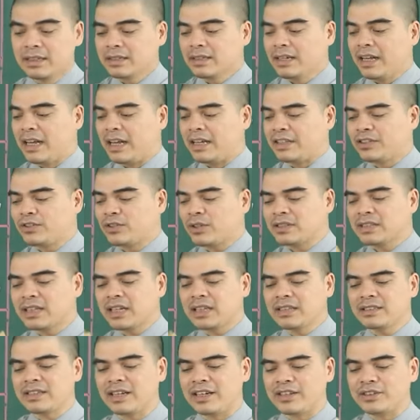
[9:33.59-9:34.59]
để chọn
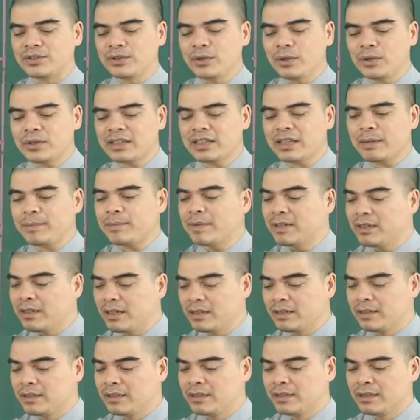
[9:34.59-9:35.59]
ra giờ tốt thắp
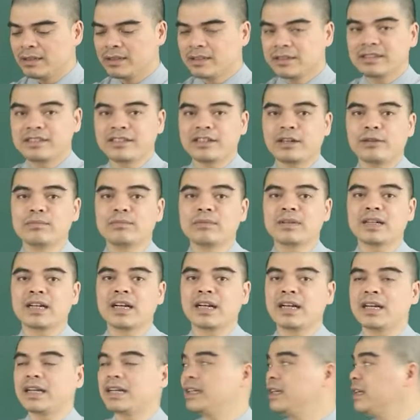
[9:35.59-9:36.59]
hương trong
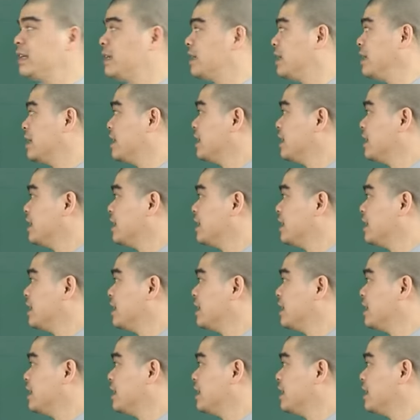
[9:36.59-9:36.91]
cái